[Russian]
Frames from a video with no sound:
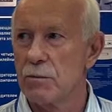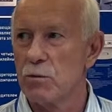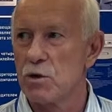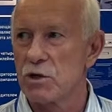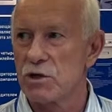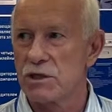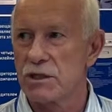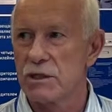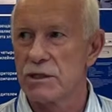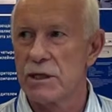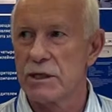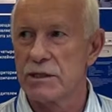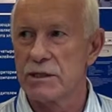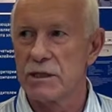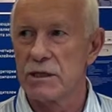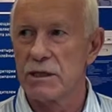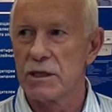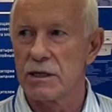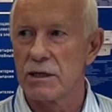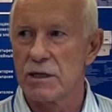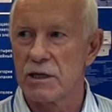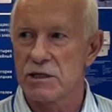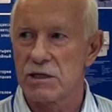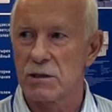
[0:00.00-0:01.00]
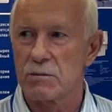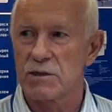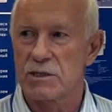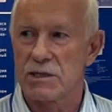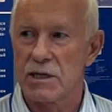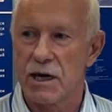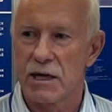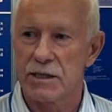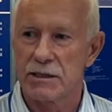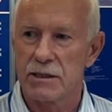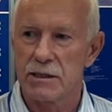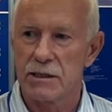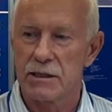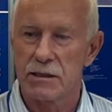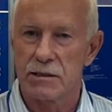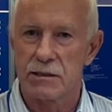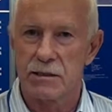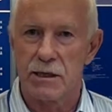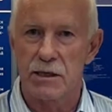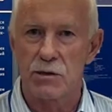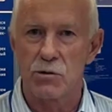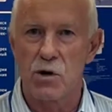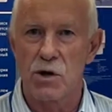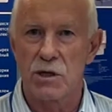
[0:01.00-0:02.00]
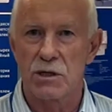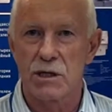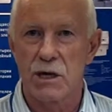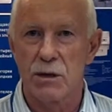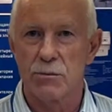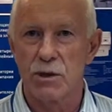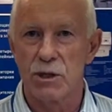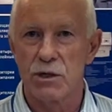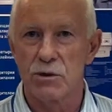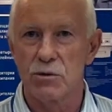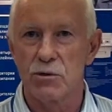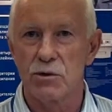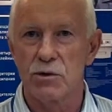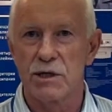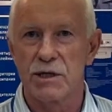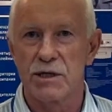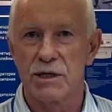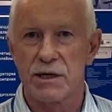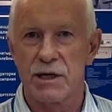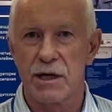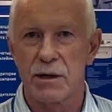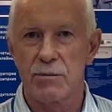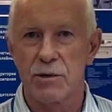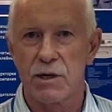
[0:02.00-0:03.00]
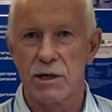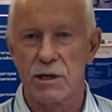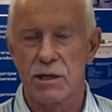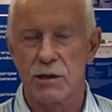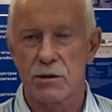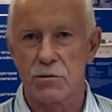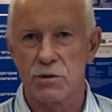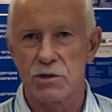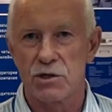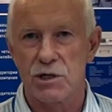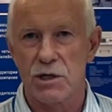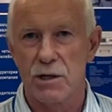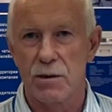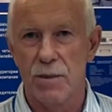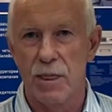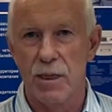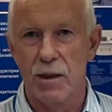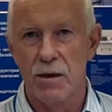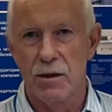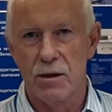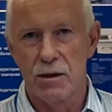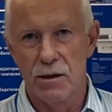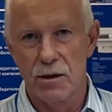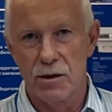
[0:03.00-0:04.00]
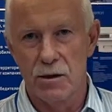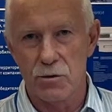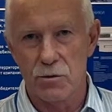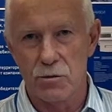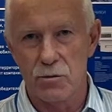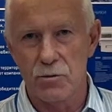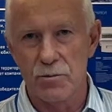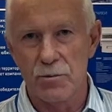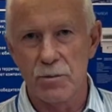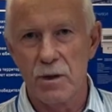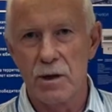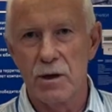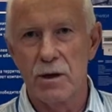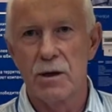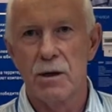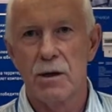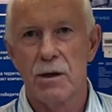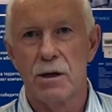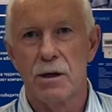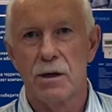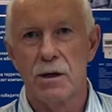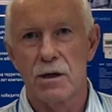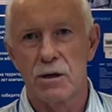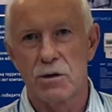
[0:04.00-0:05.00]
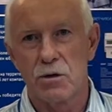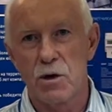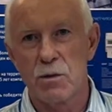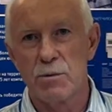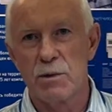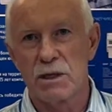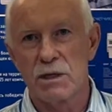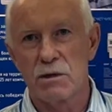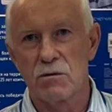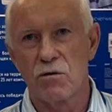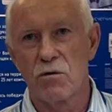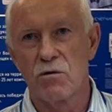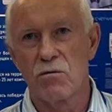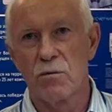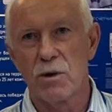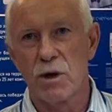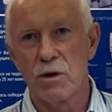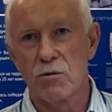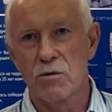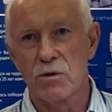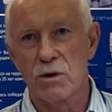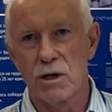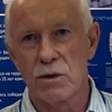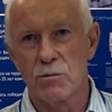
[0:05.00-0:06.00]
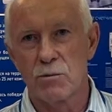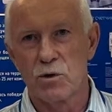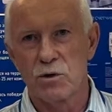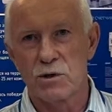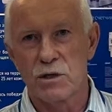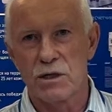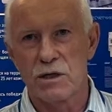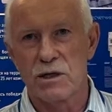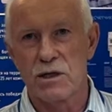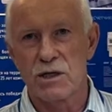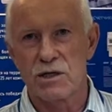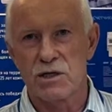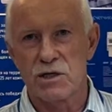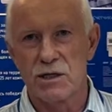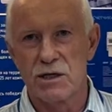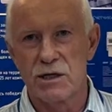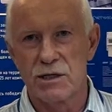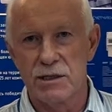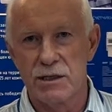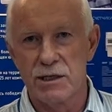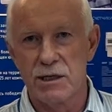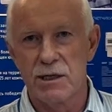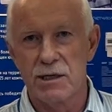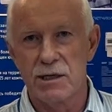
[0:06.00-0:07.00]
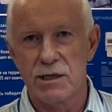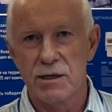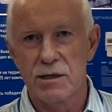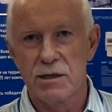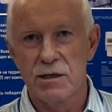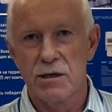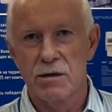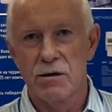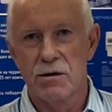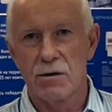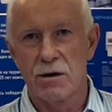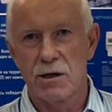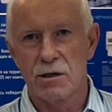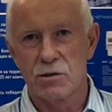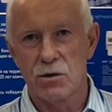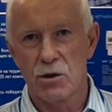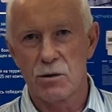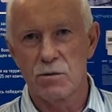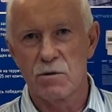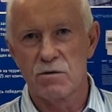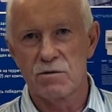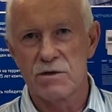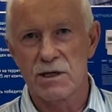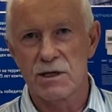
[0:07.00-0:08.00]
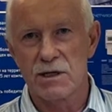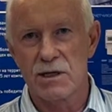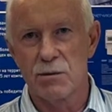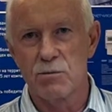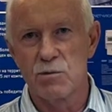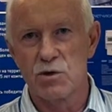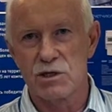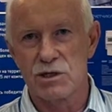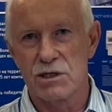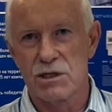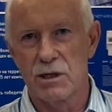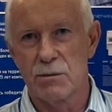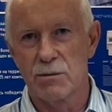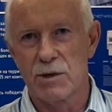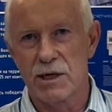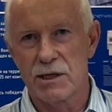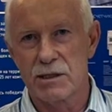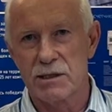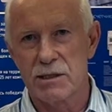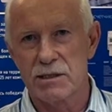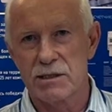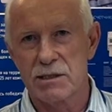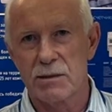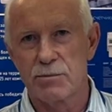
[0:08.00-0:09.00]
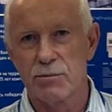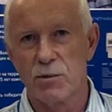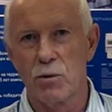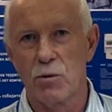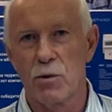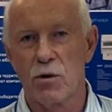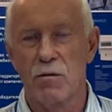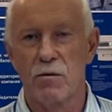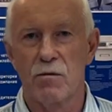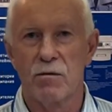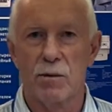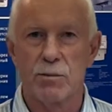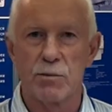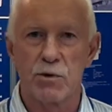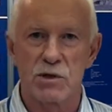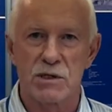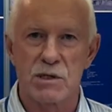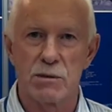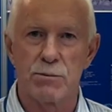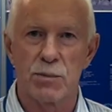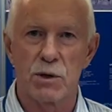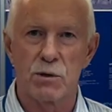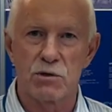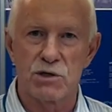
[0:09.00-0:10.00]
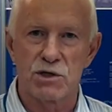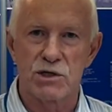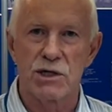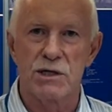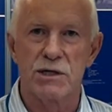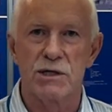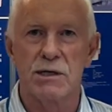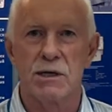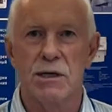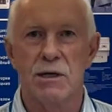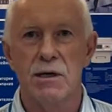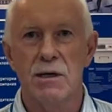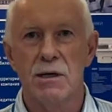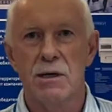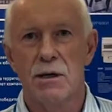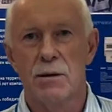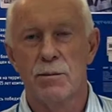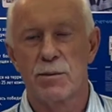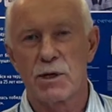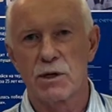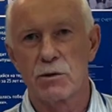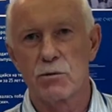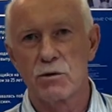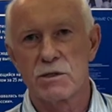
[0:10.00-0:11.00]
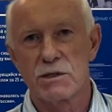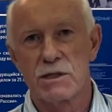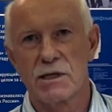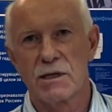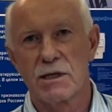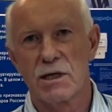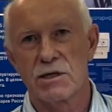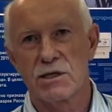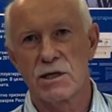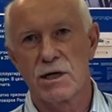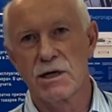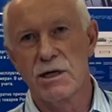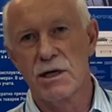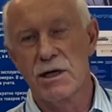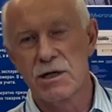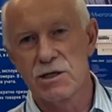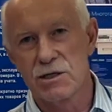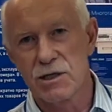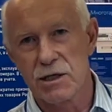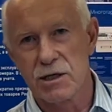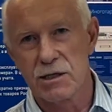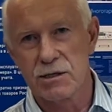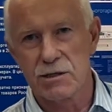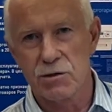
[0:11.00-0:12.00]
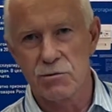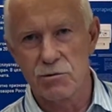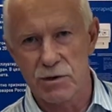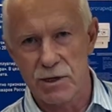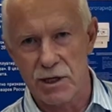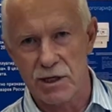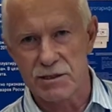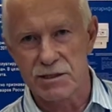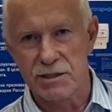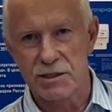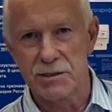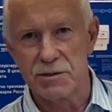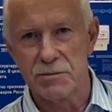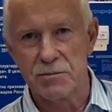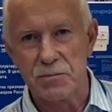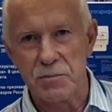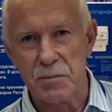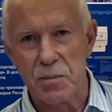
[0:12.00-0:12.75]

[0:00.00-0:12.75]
можете найти на нашем сайте www.energomera.ru. Э, кроме того, в Баку работает наш дилер, к которому вы всегда можете обратиться по вопросам получения продукции нашей или же консультации.